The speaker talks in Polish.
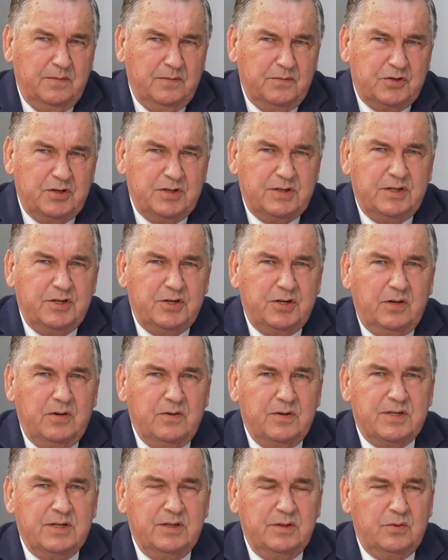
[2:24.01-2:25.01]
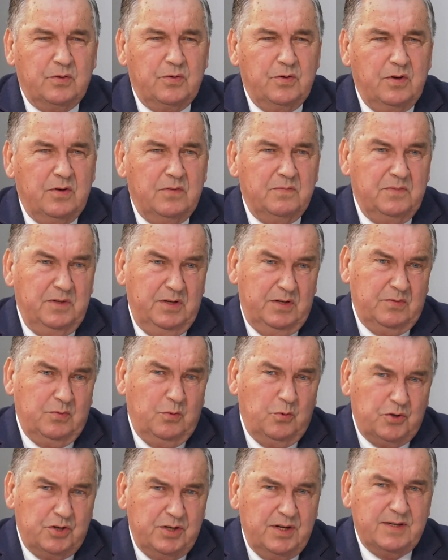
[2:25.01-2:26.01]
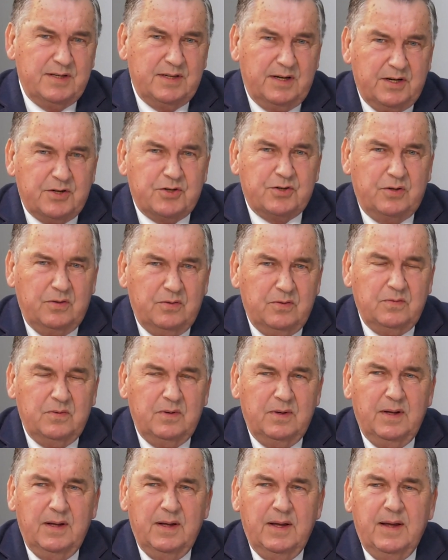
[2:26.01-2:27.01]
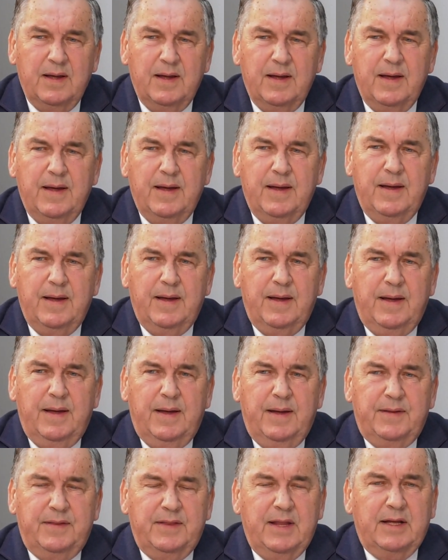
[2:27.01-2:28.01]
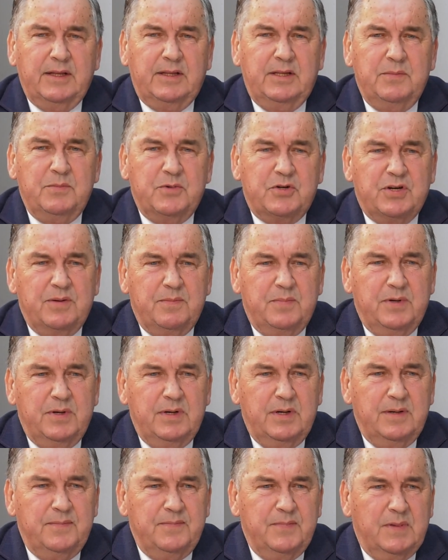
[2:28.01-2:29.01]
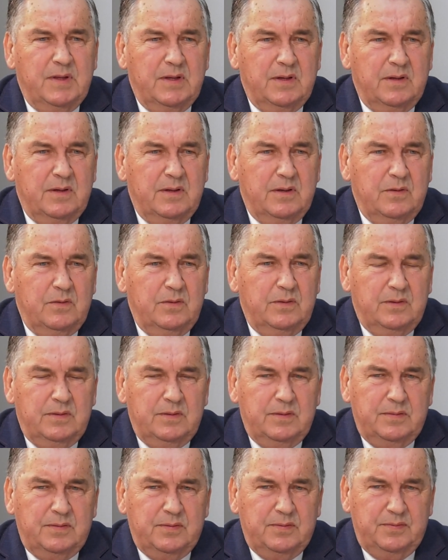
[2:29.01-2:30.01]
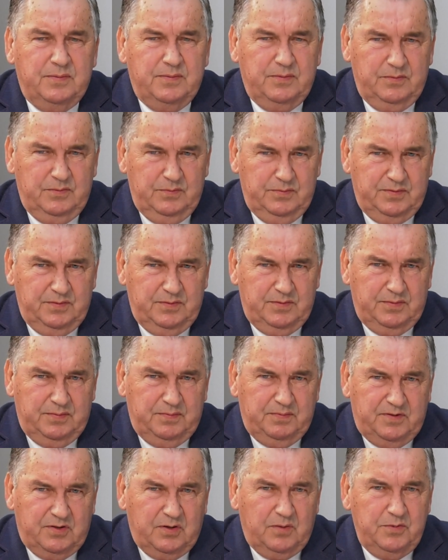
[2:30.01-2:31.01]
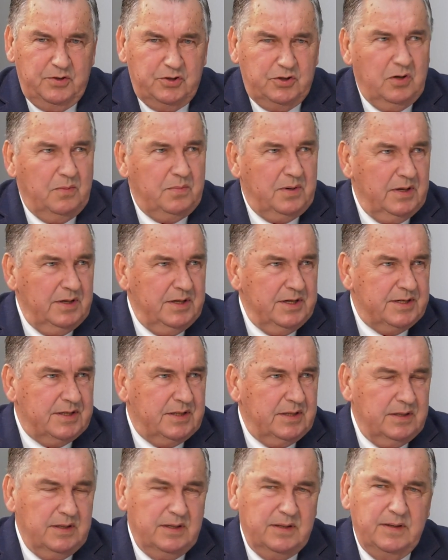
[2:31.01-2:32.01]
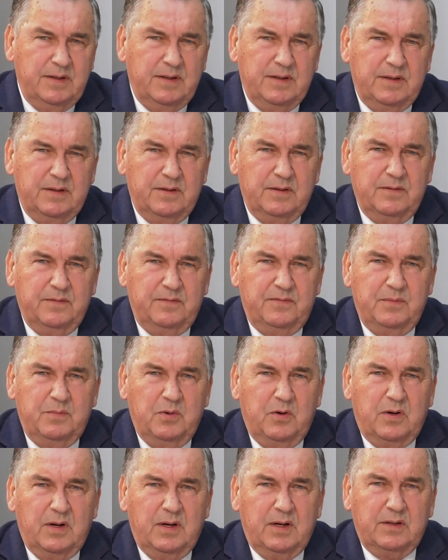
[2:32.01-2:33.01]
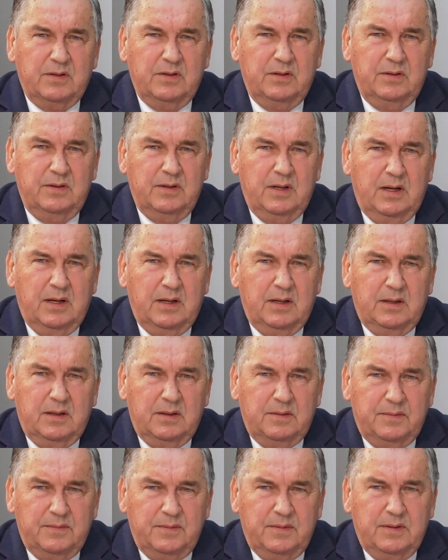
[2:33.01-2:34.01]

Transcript: Wszyscy się koncentrują, i słusznie zresztą, na tym, żeby y, y, zrobić dobre listy y, w wyborach na